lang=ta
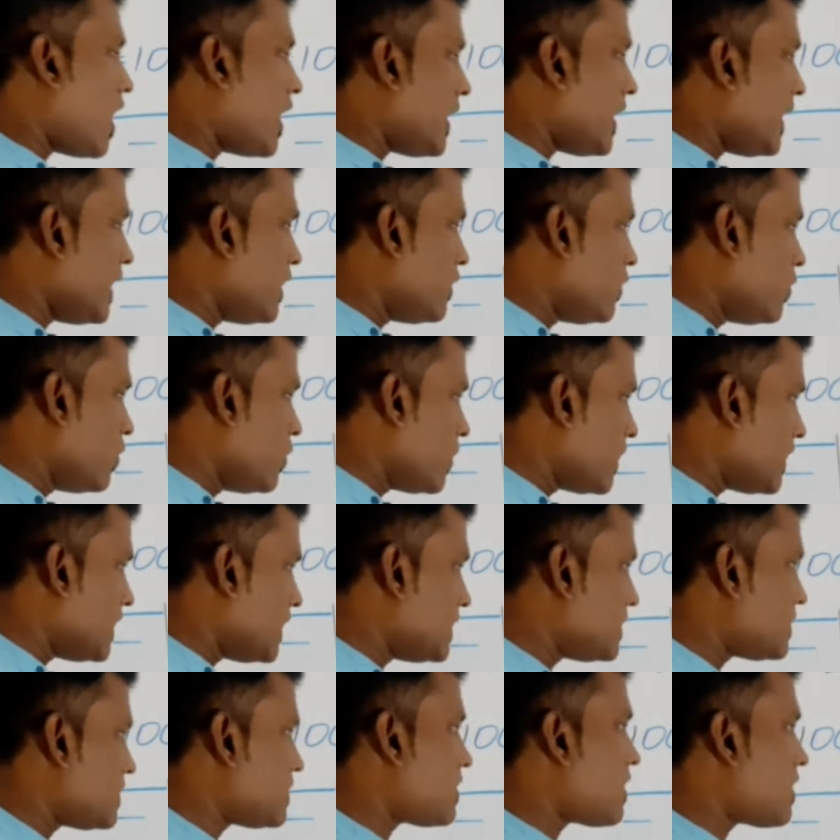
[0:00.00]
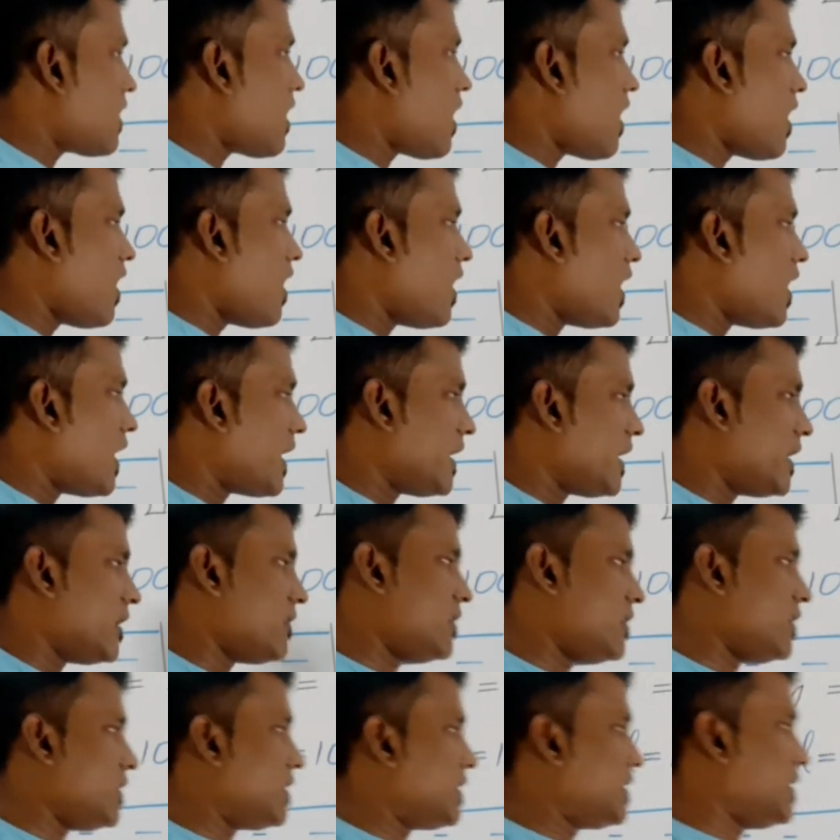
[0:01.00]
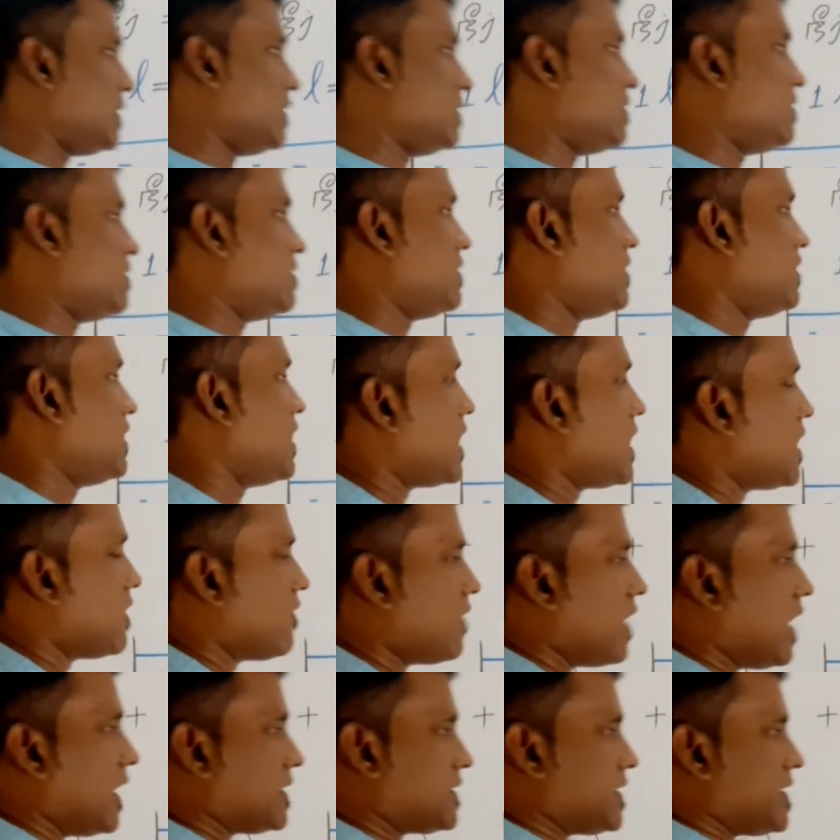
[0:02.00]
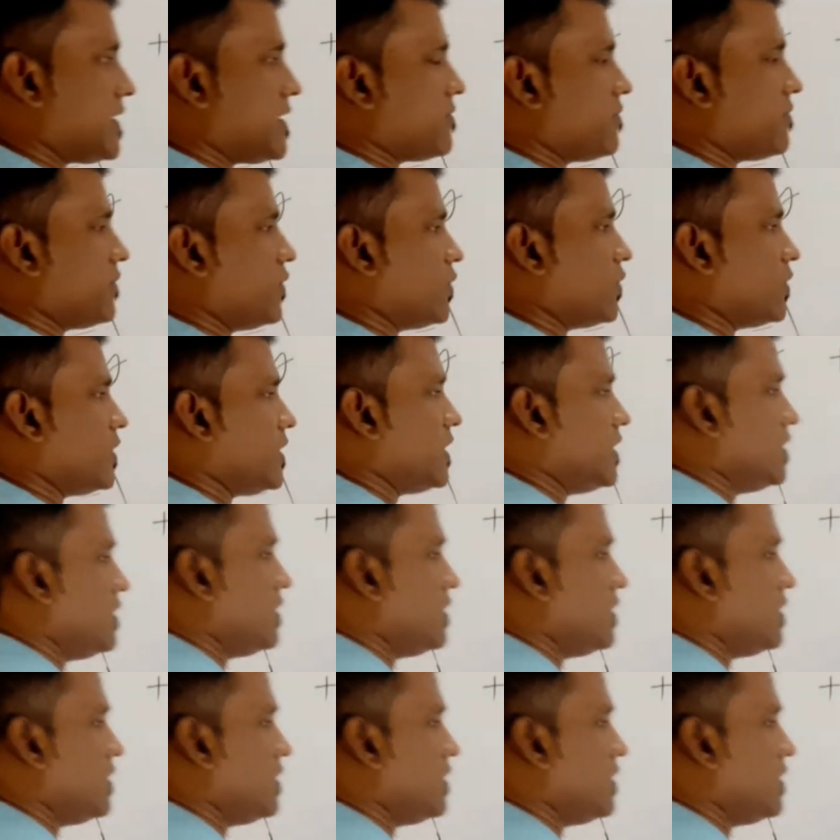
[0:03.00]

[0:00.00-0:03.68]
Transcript: ஐநூறு ஆயிரத்திற்கு இதை நாங்கள் வாசிக்கும் போது